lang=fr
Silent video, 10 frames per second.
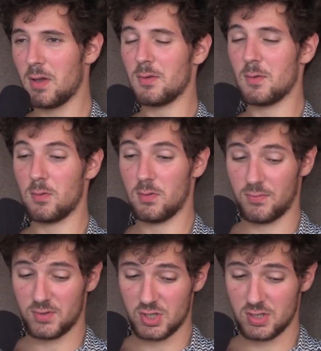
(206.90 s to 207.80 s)
ouais, ouais, ouais, En
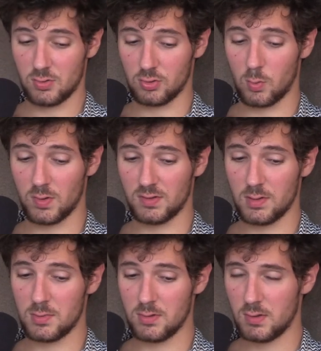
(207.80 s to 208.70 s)
fait, j'étais en
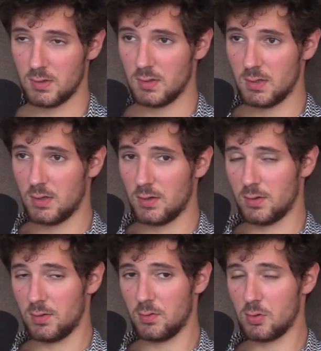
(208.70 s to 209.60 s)
troisième
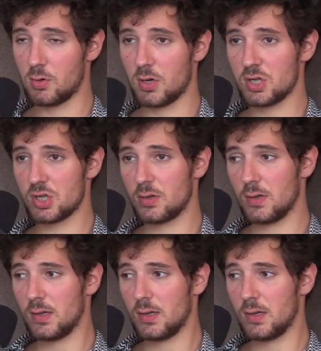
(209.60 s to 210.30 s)
au collège.